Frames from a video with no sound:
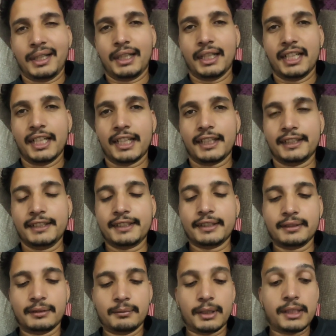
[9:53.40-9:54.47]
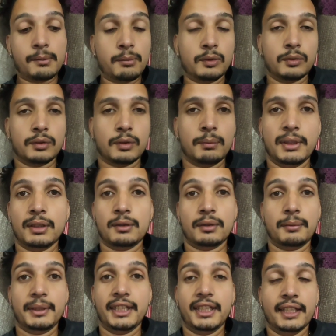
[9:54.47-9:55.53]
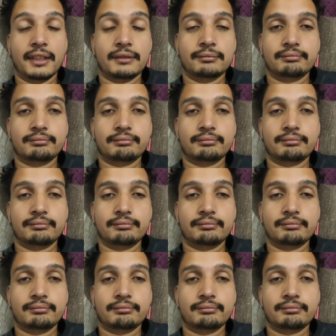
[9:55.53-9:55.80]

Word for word: वेट लेंगे गाइस तो भूख तो बिल्कुल भी नहीं